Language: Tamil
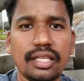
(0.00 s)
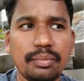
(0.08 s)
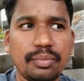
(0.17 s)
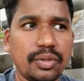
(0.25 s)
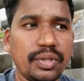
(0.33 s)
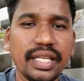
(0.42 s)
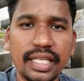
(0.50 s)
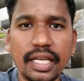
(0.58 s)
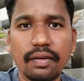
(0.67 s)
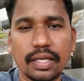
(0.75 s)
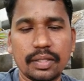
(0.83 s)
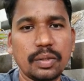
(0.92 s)
இப்போது
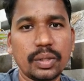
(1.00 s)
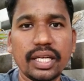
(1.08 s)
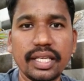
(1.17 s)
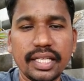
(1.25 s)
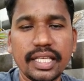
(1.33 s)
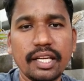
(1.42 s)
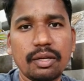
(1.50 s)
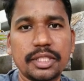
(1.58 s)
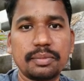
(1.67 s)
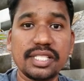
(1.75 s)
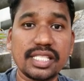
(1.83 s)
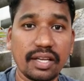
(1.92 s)
இந்தியாவில் டோட்டல் இந்தியாவில்
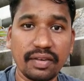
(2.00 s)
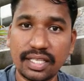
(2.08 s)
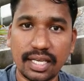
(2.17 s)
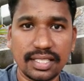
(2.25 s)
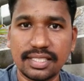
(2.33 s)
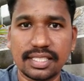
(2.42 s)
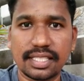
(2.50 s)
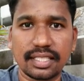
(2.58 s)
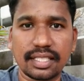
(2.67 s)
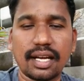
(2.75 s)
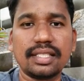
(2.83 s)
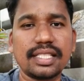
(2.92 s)
பார்த்தோம்னா செவன் காலேஜஸ்
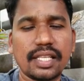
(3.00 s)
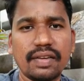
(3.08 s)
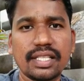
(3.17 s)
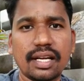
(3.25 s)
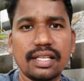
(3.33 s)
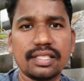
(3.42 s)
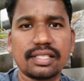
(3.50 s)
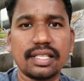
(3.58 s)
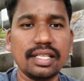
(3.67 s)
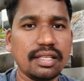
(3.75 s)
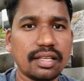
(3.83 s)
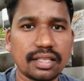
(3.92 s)
இருக்குது அந்த செவன்
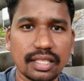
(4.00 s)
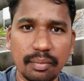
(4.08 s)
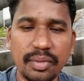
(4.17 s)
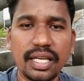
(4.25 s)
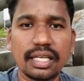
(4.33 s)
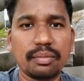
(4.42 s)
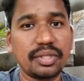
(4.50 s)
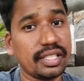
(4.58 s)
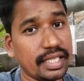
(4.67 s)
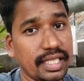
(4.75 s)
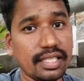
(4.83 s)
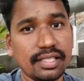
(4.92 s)
காலேஜஸில் தமிழ்நாட்டில்
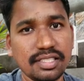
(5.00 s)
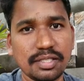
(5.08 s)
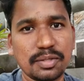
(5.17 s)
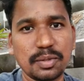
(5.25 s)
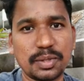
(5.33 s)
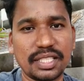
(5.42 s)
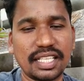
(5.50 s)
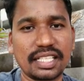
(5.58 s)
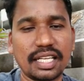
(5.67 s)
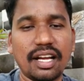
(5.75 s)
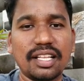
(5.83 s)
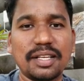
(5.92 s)
மட்டும் ரெண்டு காலேஜஸ்
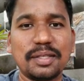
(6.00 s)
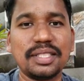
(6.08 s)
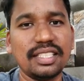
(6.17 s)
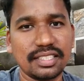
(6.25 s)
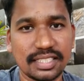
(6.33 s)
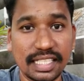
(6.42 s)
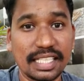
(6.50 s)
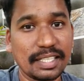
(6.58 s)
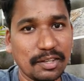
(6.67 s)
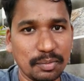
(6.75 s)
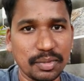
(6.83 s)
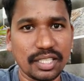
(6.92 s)
கொடுத்துருக்காங்க அதாவது
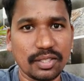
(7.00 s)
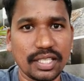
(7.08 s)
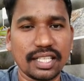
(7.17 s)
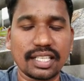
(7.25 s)
சென்ட்ரல் கவர்மெண்ட்டோட